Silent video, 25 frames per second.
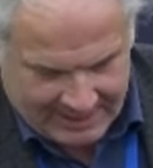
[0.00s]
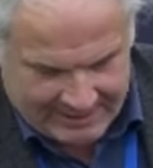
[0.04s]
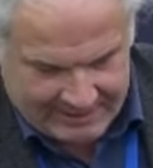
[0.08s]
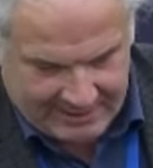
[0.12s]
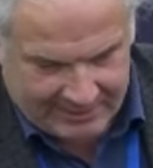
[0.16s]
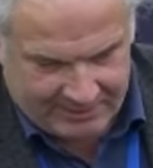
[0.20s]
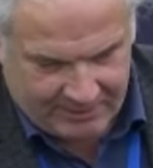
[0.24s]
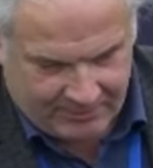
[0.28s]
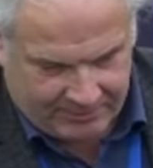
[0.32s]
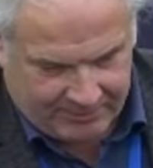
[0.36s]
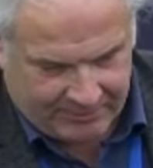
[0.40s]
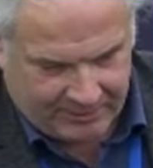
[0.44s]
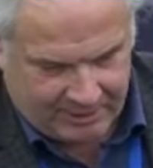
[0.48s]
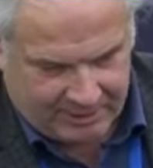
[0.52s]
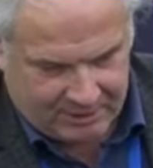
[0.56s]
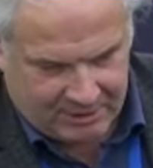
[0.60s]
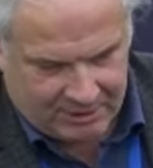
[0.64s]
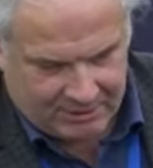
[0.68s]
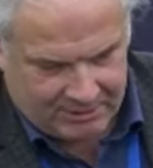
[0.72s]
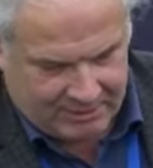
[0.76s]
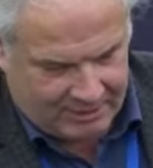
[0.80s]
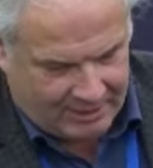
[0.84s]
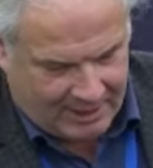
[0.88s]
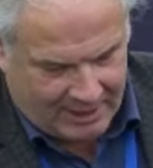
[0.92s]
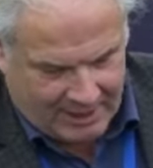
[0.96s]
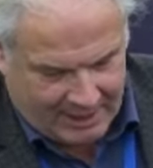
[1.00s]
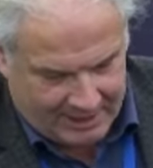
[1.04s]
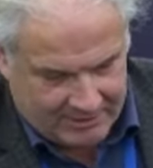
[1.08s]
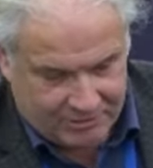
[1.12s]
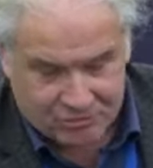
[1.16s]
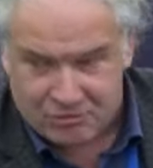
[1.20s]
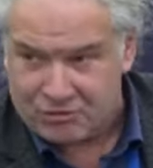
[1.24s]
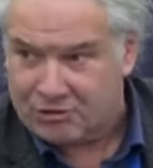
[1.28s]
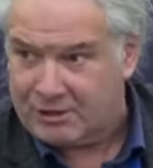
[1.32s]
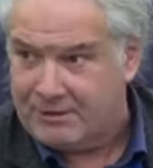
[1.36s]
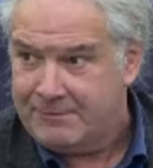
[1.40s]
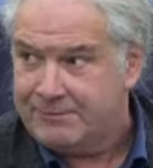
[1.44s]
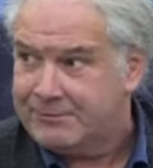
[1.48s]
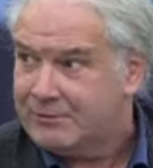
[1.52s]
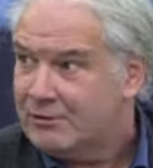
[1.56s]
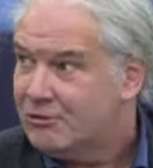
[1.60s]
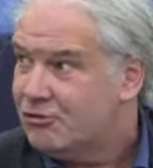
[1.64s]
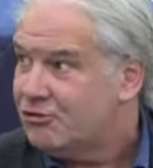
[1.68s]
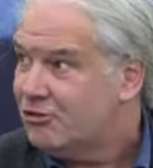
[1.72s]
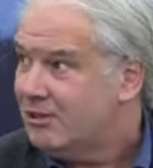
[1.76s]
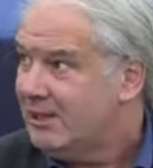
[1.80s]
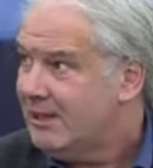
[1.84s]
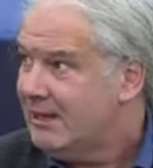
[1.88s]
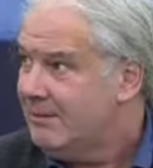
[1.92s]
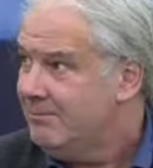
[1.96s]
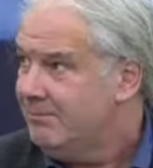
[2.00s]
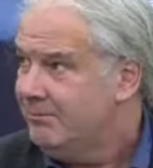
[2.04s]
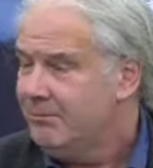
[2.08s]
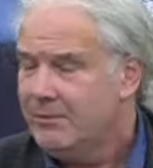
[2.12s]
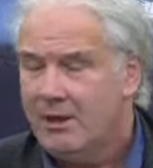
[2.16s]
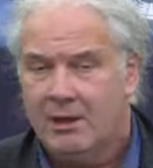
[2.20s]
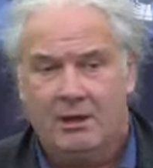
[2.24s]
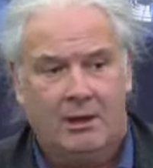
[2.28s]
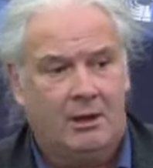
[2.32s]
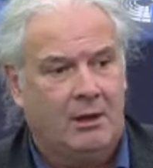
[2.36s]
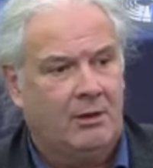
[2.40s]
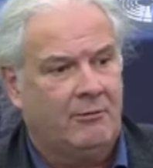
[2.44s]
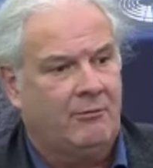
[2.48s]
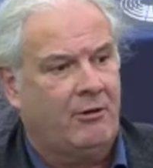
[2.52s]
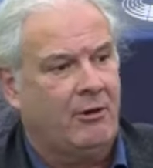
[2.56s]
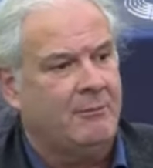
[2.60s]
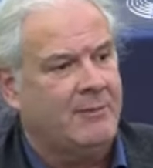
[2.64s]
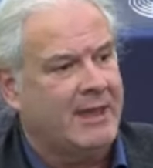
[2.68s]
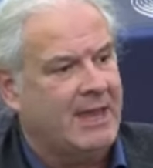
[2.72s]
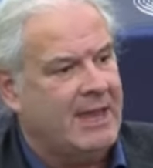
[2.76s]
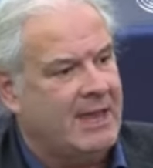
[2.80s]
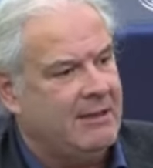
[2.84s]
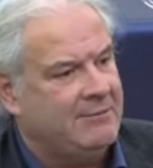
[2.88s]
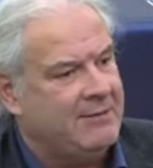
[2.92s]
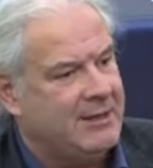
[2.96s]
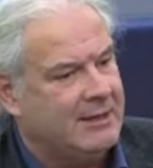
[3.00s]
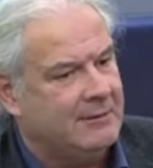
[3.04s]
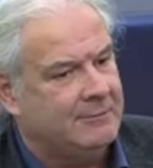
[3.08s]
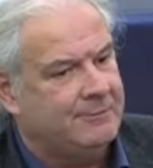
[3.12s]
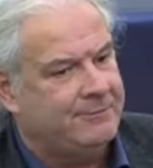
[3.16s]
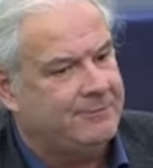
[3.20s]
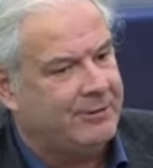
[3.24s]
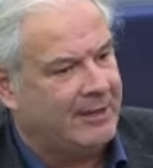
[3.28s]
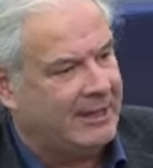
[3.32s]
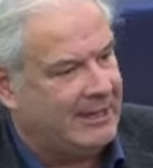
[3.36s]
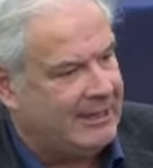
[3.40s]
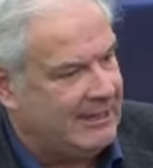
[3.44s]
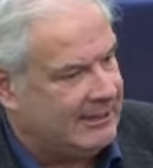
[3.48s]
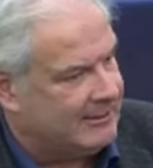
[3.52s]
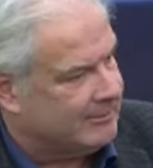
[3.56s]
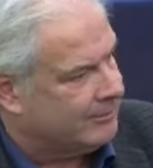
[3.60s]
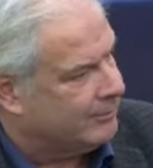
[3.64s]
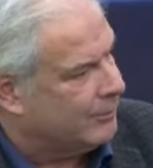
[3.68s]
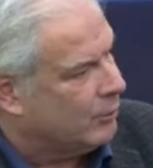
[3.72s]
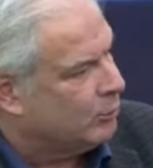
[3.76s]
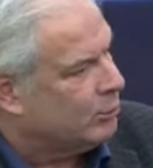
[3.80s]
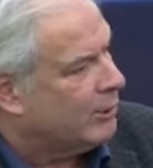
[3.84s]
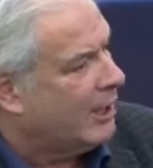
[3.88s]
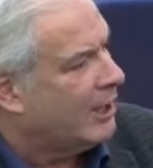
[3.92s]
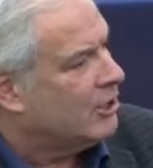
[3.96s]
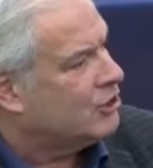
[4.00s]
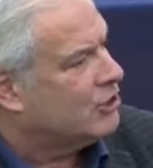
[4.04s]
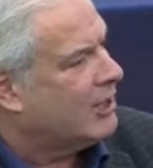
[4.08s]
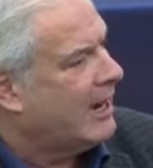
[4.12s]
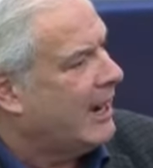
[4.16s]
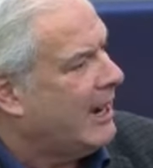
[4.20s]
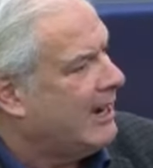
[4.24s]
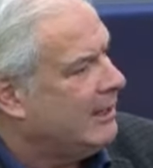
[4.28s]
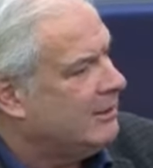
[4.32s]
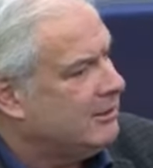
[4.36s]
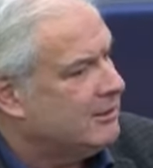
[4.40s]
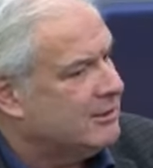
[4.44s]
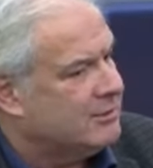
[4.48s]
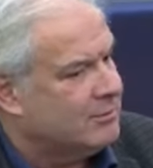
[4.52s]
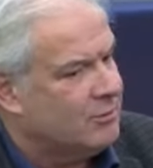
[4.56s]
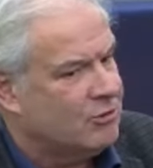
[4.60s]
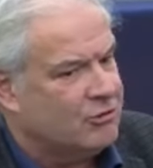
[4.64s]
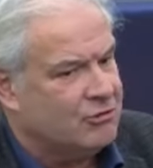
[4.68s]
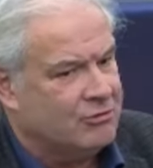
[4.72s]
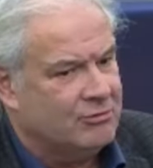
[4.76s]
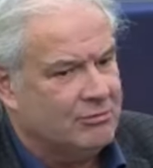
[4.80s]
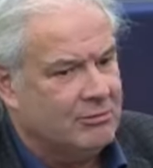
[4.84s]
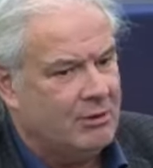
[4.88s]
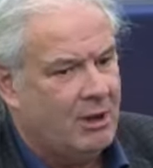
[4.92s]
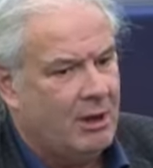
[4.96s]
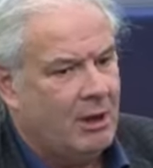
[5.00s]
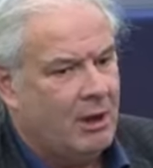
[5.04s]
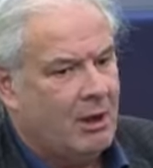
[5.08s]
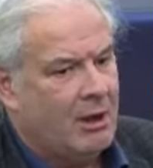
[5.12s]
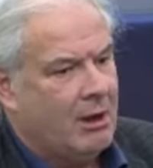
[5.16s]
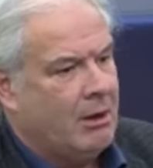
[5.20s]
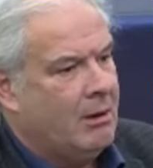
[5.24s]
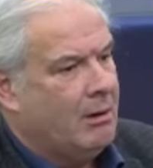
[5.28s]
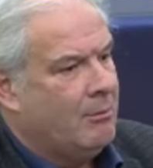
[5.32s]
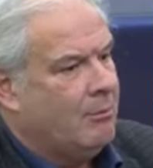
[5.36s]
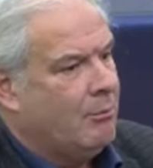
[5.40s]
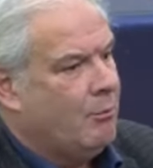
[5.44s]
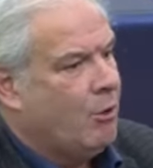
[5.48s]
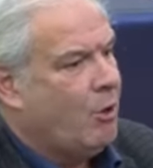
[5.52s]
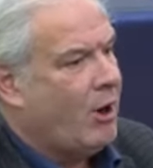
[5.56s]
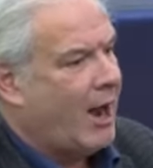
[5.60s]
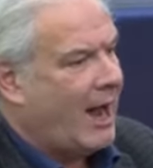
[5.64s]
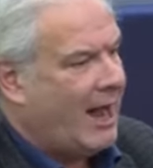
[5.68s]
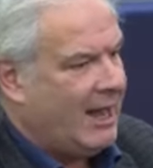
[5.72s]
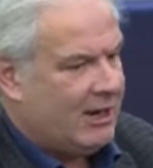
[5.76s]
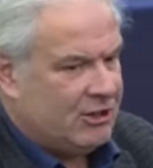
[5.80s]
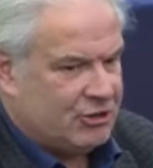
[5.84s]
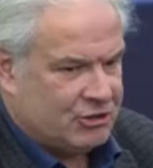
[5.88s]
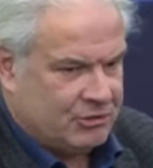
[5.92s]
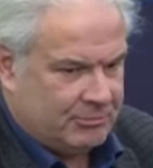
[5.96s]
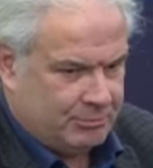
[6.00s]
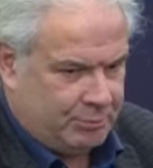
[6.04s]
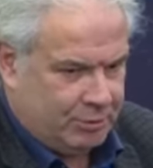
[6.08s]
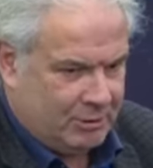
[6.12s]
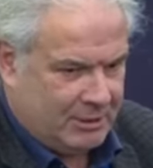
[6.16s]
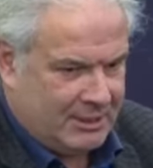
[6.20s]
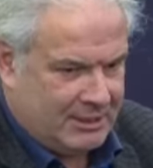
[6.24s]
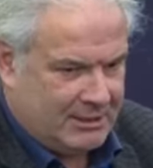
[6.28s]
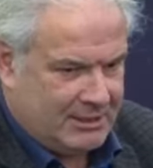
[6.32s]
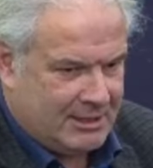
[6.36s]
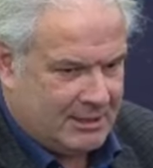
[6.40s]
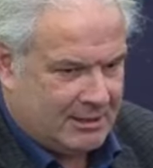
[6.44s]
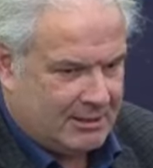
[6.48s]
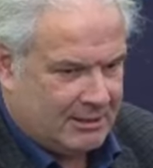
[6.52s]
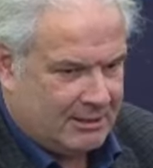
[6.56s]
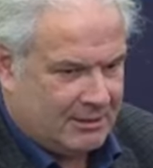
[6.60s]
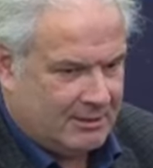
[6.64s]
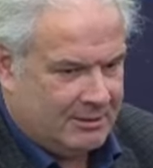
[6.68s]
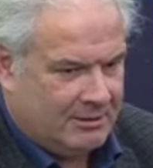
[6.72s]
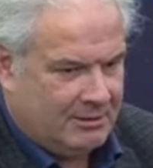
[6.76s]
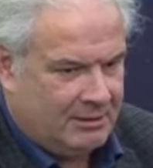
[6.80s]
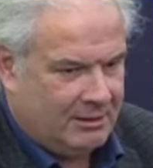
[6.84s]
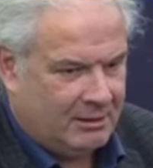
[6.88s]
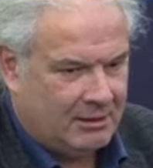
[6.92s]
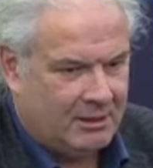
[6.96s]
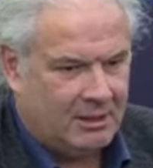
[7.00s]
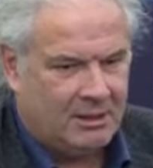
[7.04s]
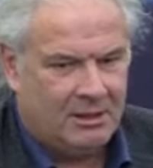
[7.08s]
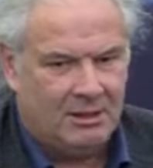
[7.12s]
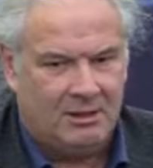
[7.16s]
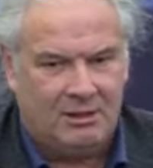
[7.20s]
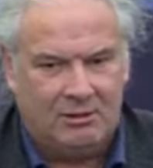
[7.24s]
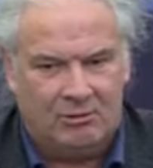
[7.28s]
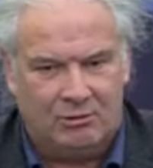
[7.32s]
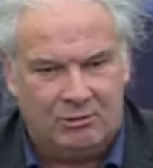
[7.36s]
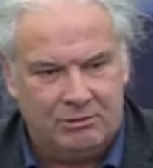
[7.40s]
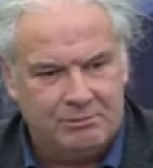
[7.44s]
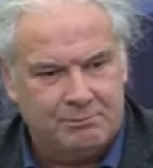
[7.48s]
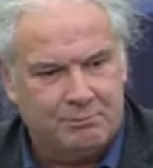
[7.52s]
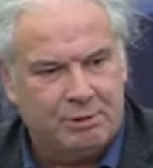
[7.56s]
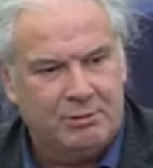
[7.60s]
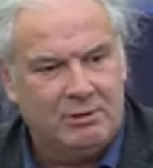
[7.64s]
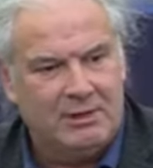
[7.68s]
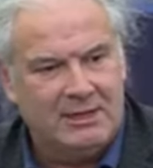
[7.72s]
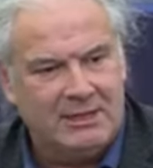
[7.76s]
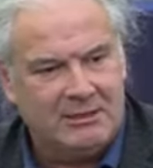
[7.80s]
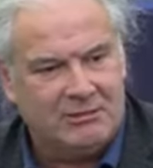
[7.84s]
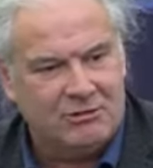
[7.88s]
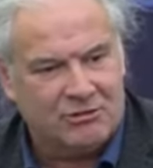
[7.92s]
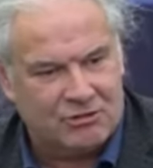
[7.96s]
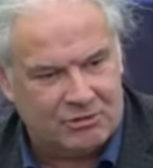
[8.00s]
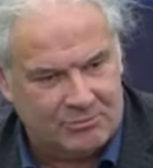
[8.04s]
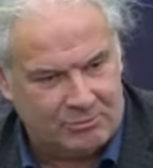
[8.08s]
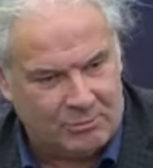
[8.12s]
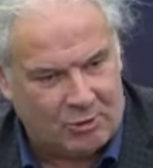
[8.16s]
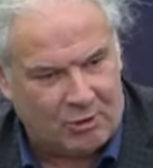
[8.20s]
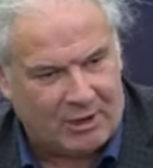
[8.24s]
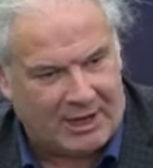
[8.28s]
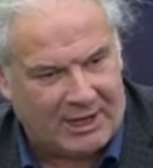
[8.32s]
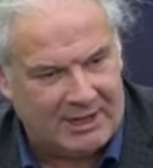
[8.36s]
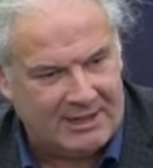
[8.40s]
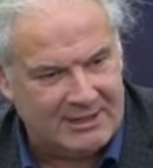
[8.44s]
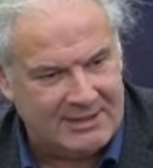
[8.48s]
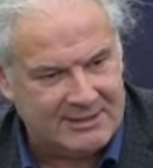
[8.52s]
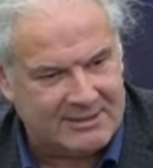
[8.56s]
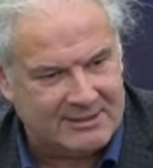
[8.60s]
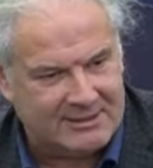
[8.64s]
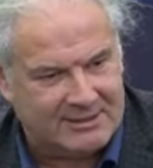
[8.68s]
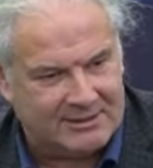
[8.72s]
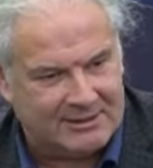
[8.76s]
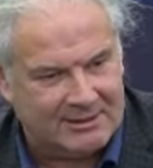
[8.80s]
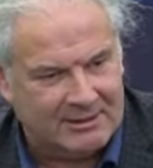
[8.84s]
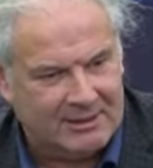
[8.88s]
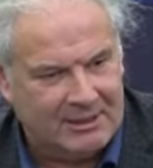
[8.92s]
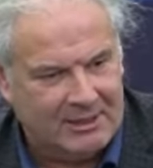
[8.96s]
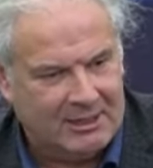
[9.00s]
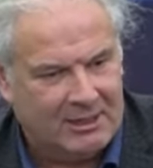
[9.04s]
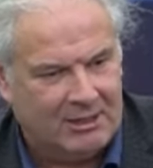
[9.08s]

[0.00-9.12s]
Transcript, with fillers: hat eine, äh, eine Schrift geschrieben vom ewigen Frieden und er scheidet zwischen moralischen Politikern und politischen Moralisten.